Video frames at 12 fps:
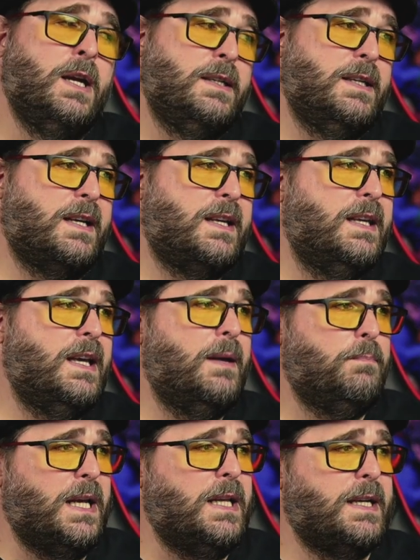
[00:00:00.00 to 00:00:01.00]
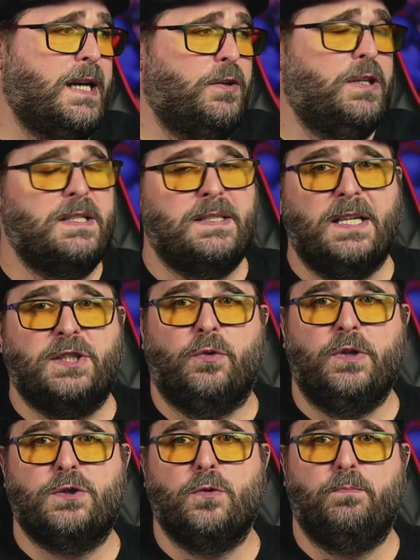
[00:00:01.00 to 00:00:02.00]
E aqui é bem legal, eles
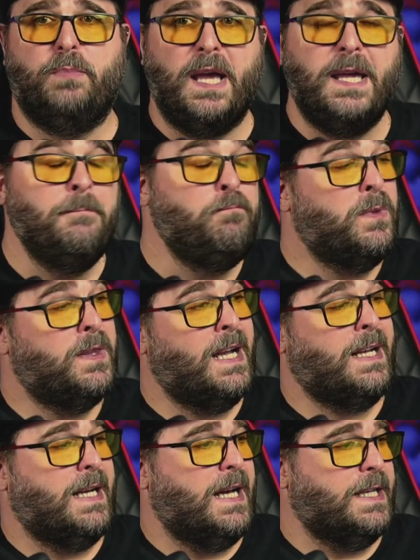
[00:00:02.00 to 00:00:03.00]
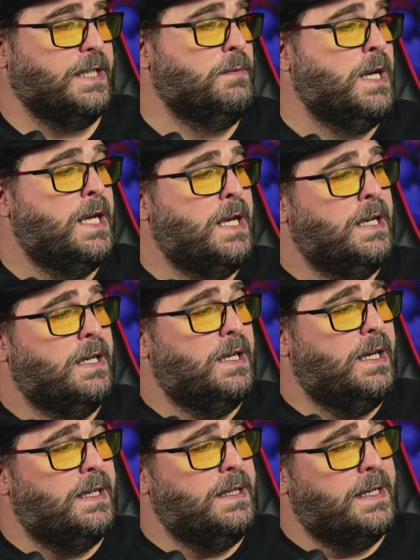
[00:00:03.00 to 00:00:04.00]
deixam isso bem na cara.
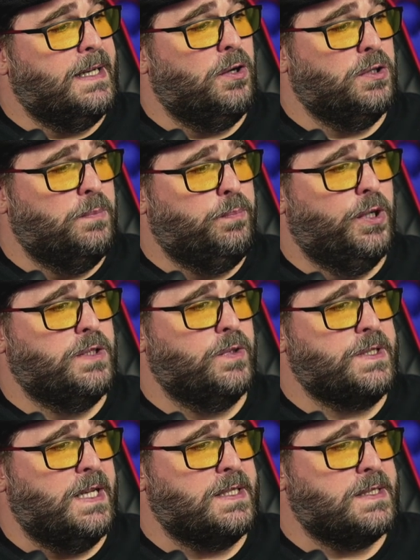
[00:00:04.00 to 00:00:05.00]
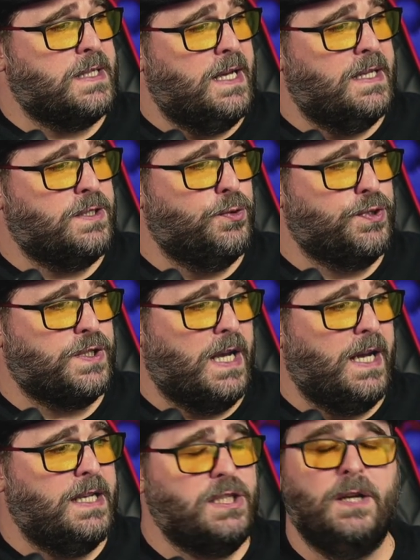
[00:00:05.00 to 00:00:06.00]
É legal depois você acesse o
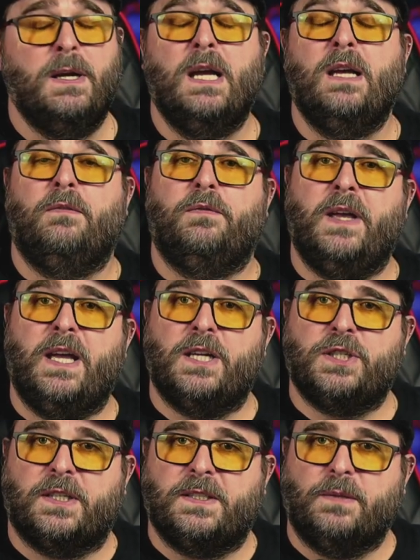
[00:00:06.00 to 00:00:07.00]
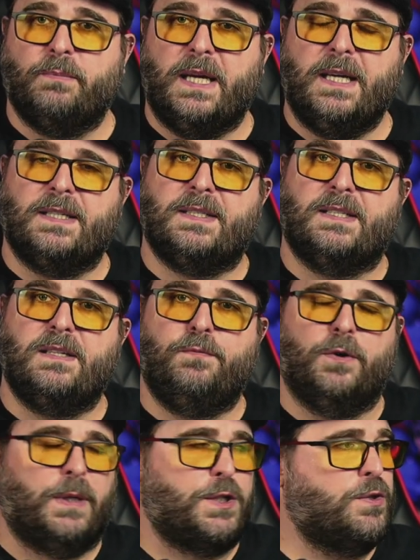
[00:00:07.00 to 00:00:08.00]
site, veja também estas
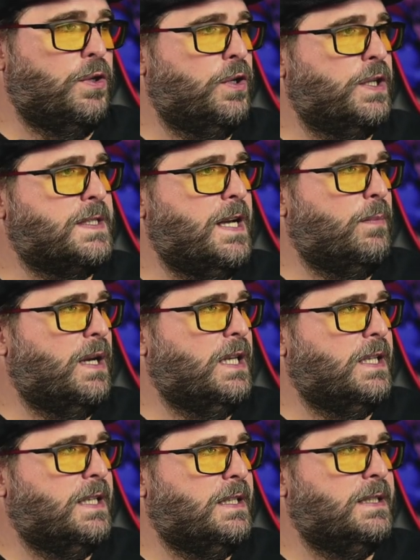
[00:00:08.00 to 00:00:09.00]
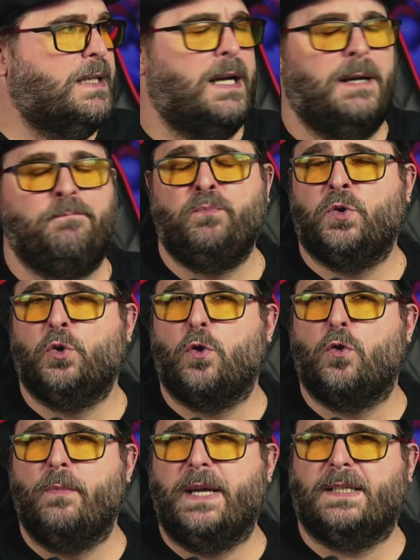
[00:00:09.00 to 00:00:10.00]
informações, dê uma lida ali na
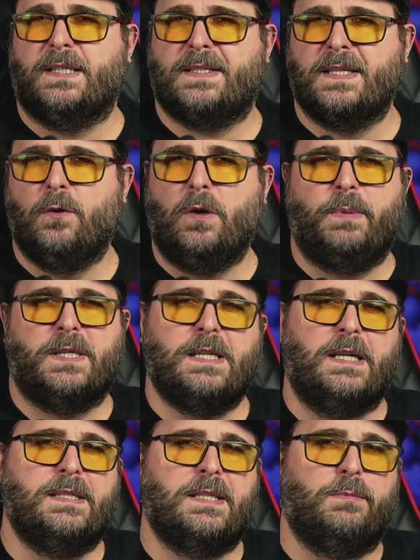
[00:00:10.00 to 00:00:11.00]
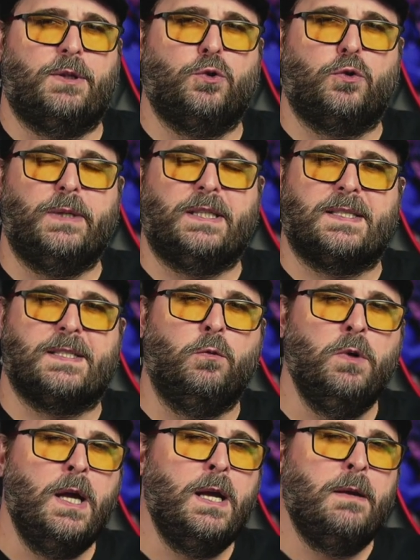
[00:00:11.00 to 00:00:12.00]
documentação, apesar de ser uma
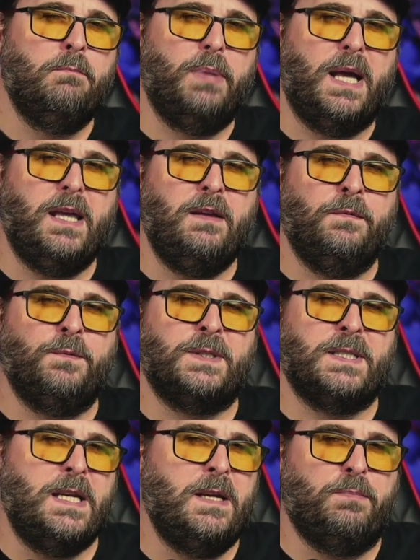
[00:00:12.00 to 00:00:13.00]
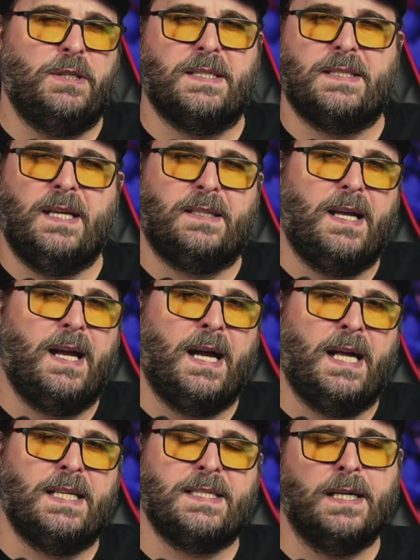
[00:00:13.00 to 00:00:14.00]
documentação bem simples, assim, até
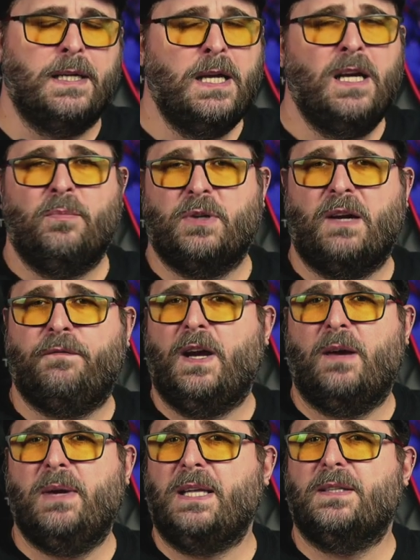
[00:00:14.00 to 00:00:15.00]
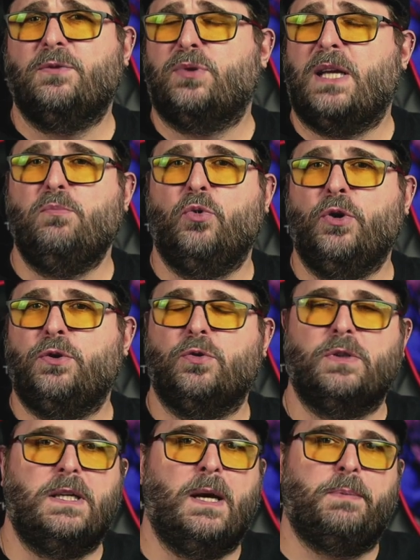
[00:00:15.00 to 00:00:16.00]
rasa, porque a ferramenta não tem muito
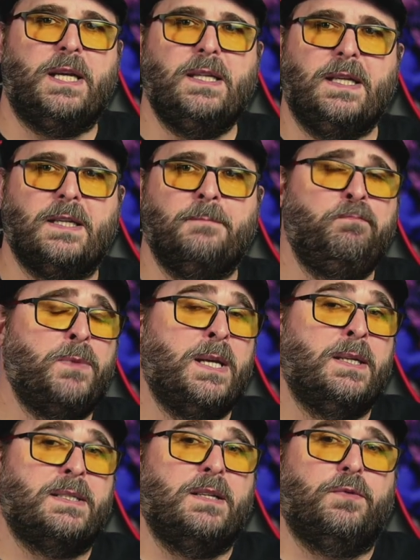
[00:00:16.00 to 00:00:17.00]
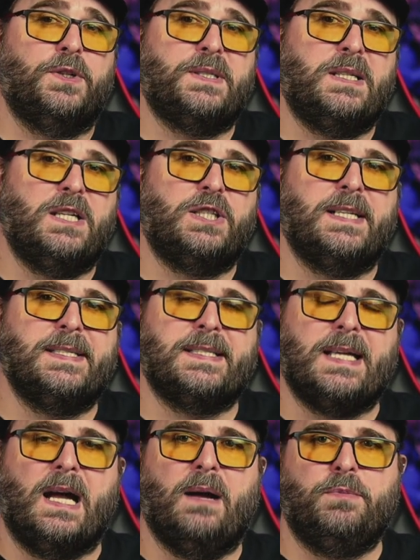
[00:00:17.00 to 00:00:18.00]
o que aprender. Se você já
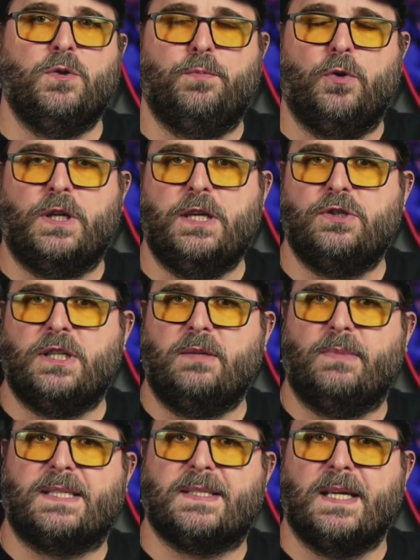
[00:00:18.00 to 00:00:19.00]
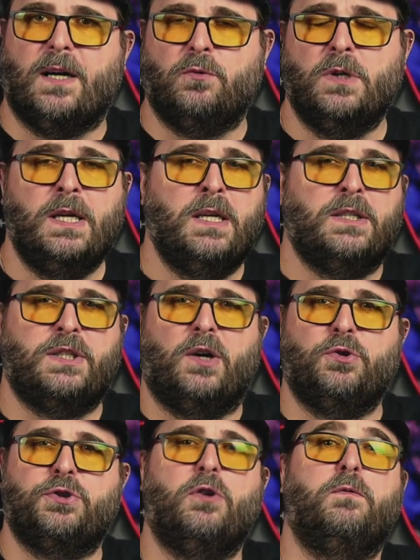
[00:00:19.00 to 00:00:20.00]
sabe um pouquinho de animação, já
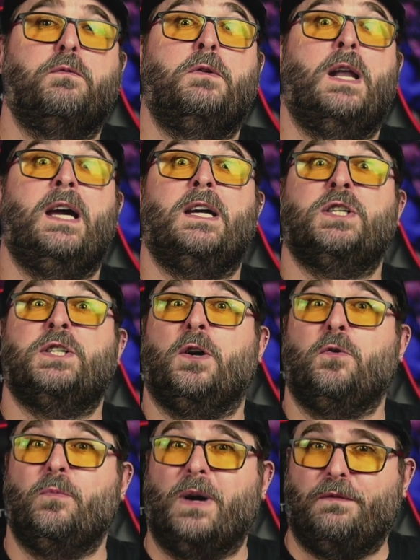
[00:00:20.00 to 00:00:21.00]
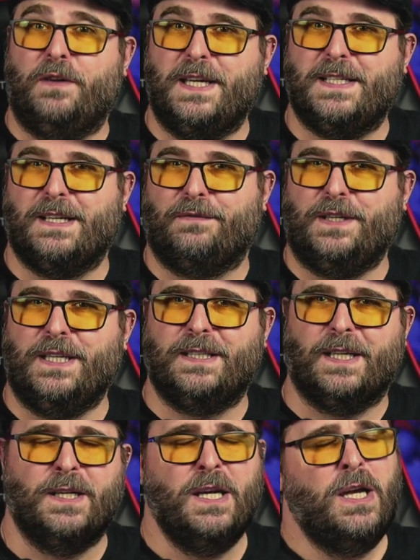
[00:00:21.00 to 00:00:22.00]
usou Flash alguma vez na
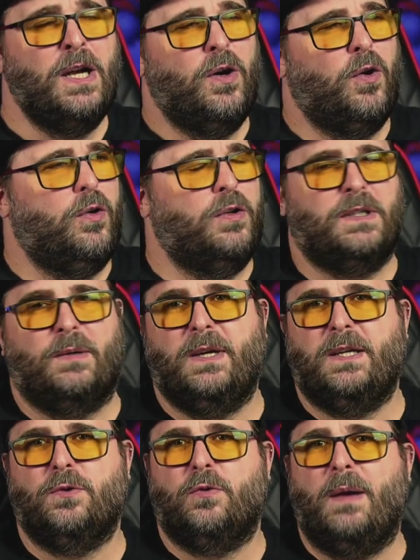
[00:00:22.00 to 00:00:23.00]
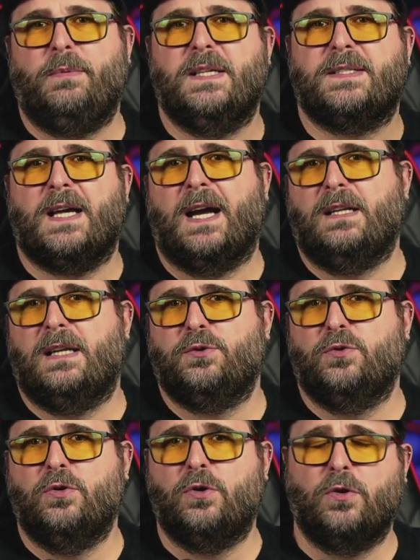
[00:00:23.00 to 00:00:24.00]
vida, ou também o web design lá
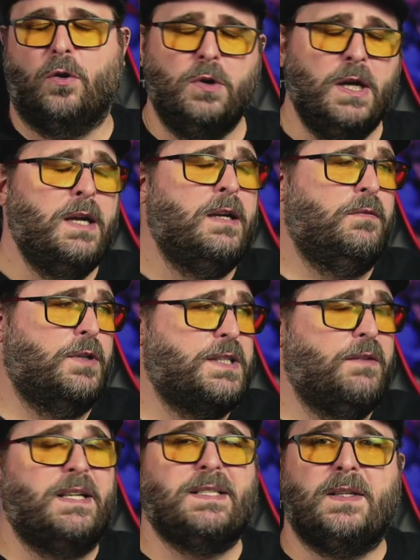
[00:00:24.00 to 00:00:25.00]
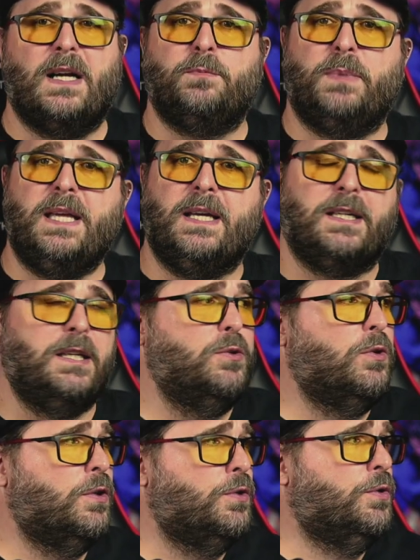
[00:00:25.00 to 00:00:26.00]
do Google, você vai se dar bem aqui
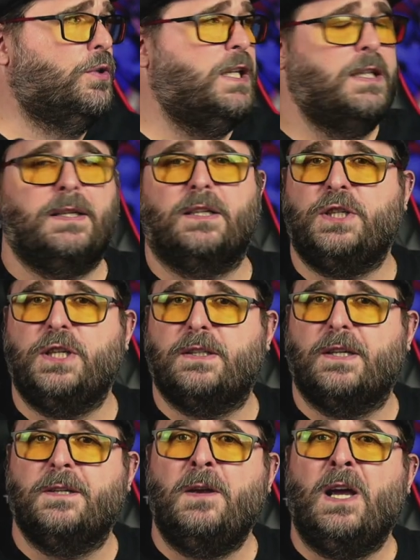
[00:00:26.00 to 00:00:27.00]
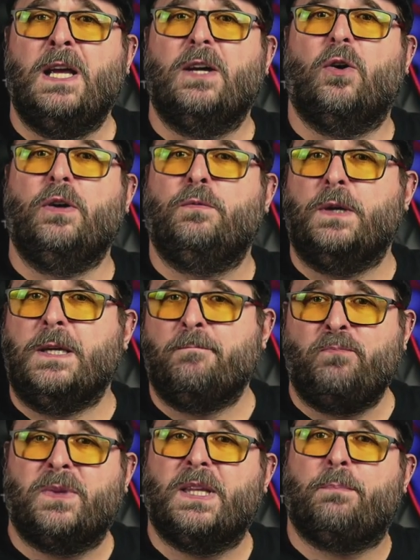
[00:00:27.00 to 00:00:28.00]
no, no Gitter Jitter, ou enfim,
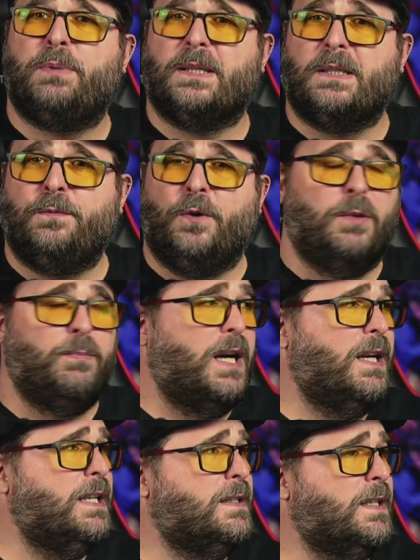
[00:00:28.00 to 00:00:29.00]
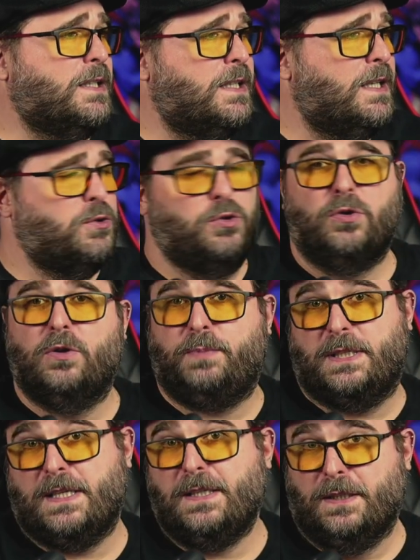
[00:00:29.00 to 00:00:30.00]
na plataforma Iter que eu estou
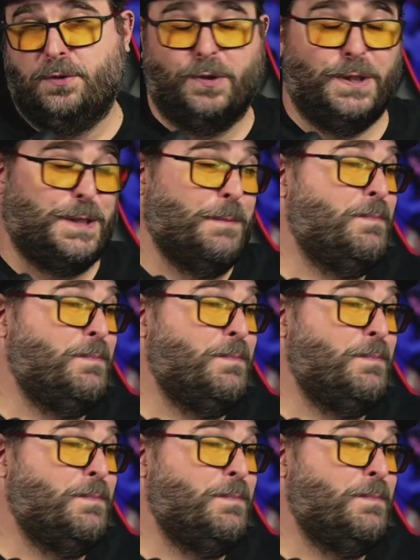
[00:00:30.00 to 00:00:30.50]
apresentando hoje.